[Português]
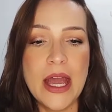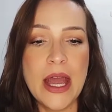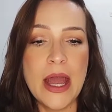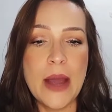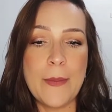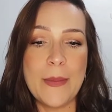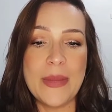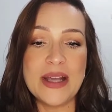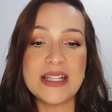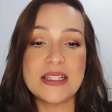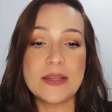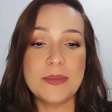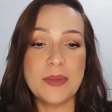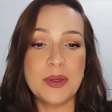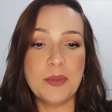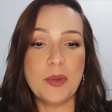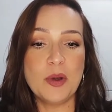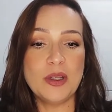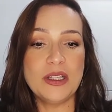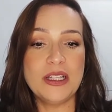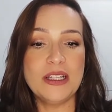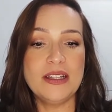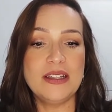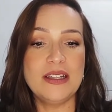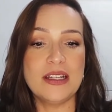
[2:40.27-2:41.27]
mas também
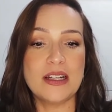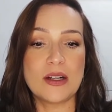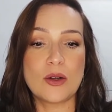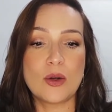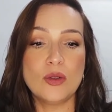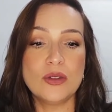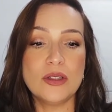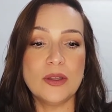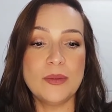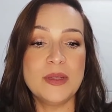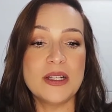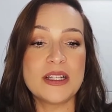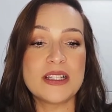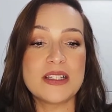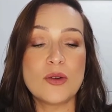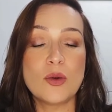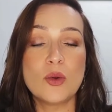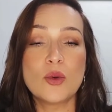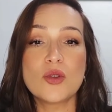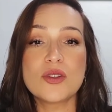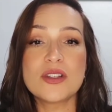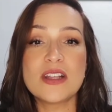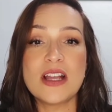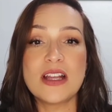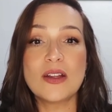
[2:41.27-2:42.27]
pode ter contaminação
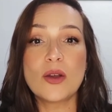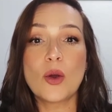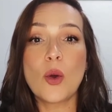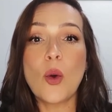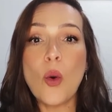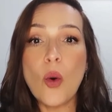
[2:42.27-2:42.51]
cruzada com